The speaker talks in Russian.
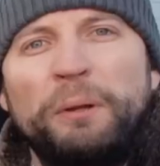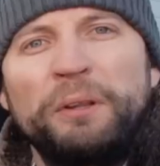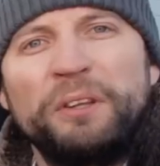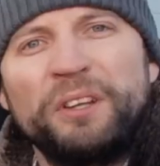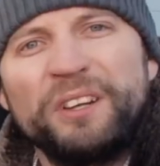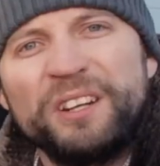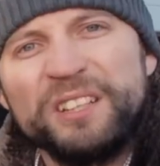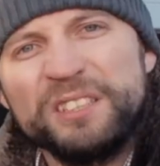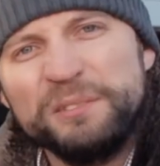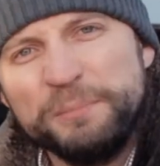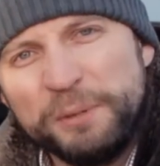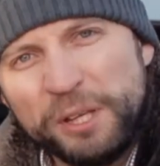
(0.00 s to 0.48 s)

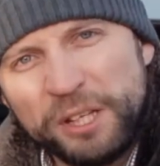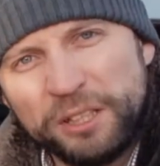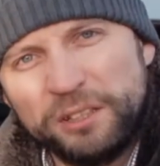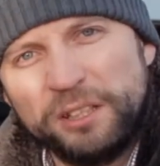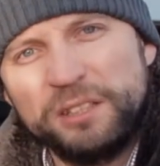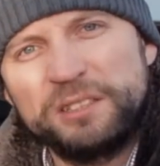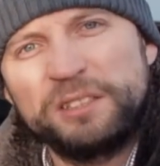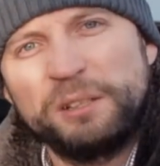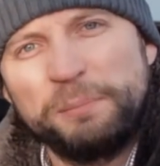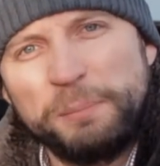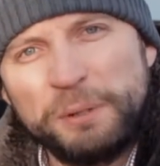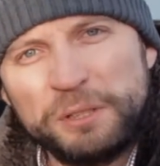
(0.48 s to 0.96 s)

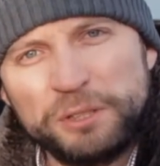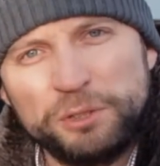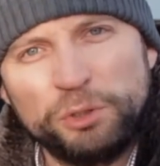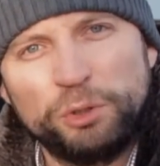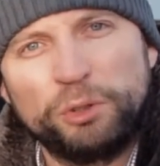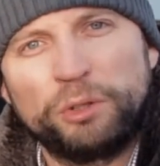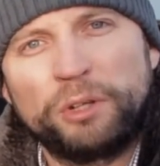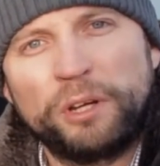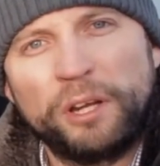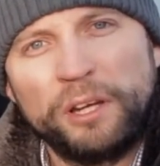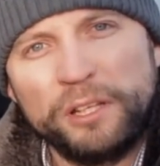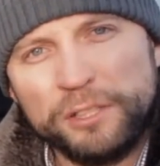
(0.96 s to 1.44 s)
Полноразмерное
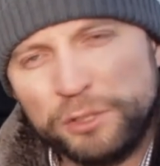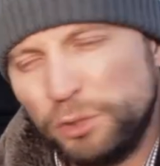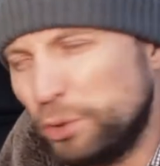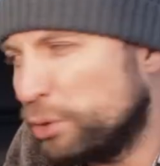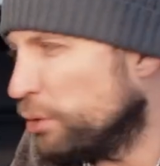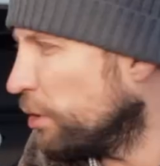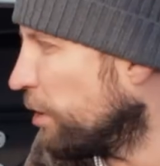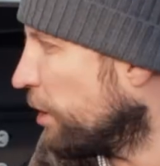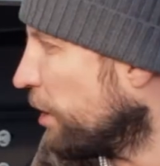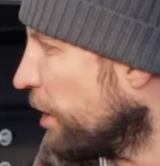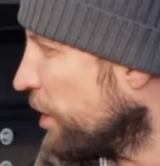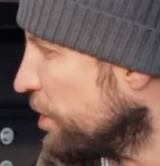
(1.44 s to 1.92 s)
запасное
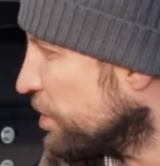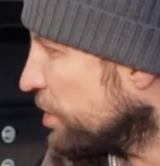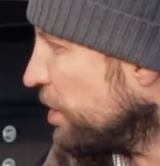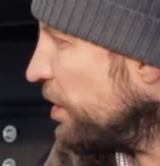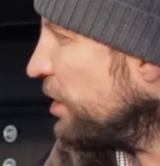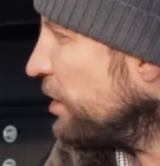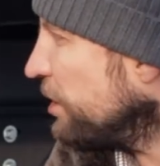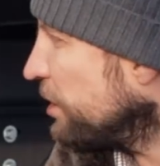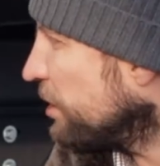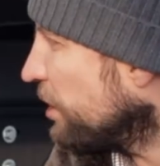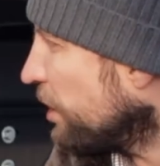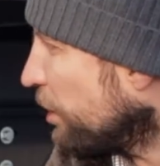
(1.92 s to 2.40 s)
колесо на
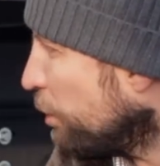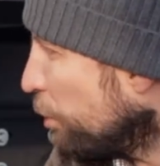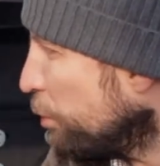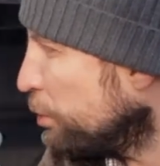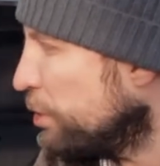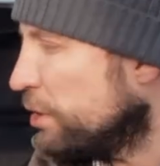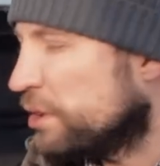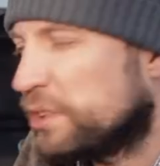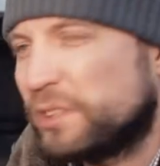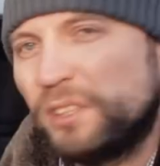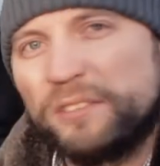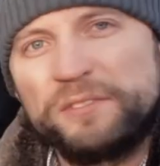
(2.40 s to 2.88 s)
кронштейне
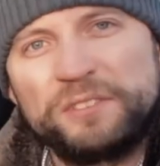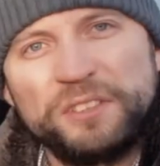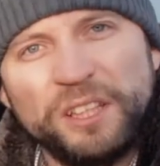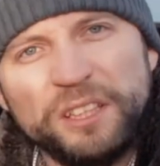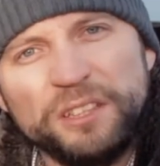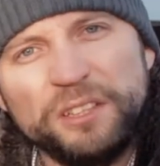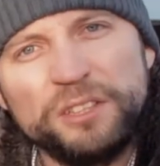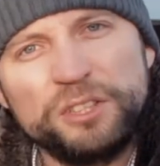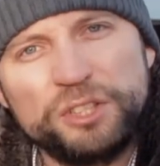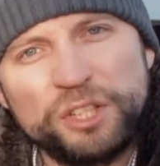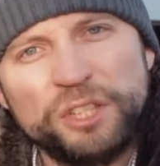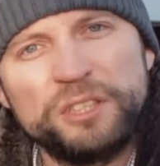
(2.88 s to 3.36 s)
находится в
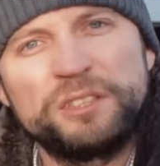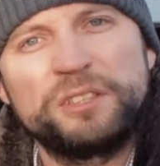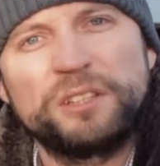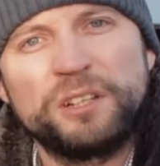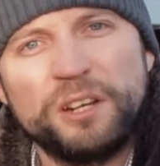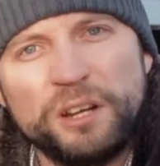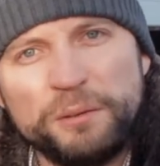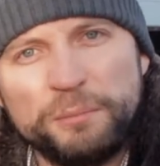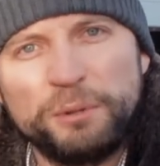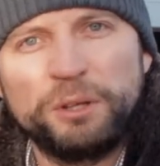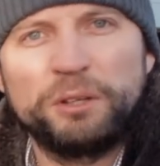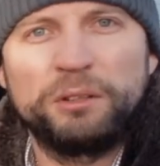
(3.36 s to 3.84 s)
задней
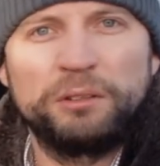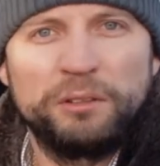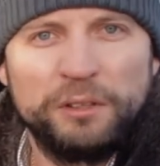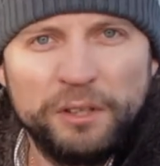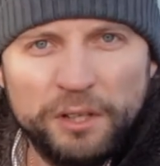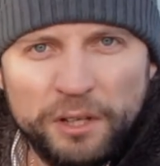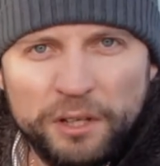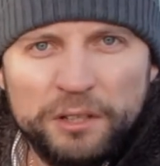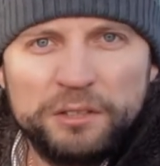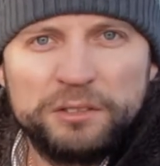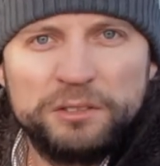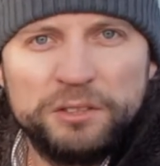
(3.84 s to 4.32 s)
части рамы
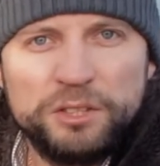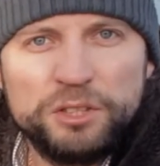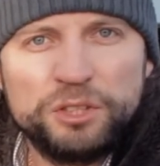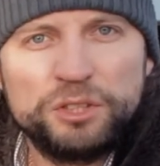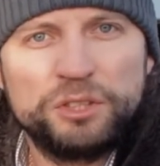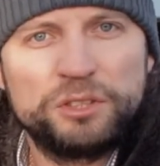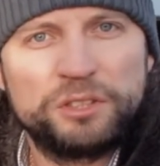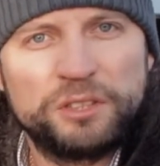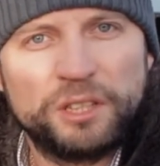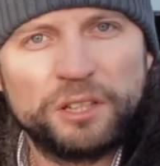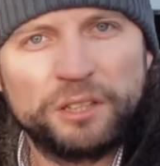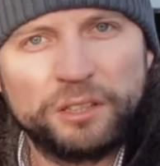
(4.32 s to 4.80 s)
с
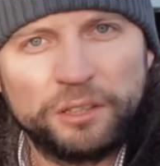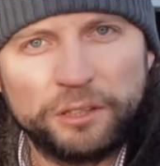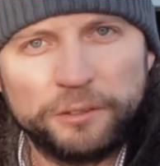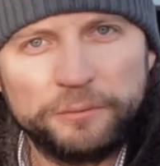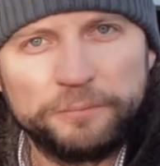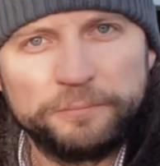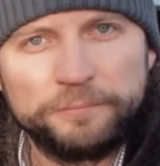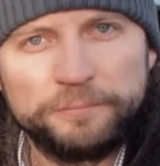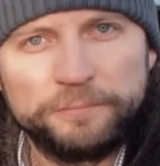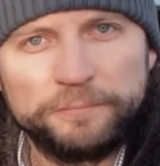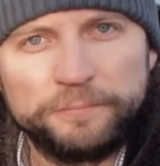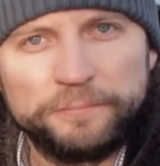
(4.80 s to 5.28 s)
нижней
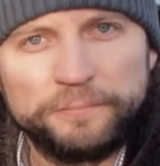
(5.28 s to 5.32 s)
стороны.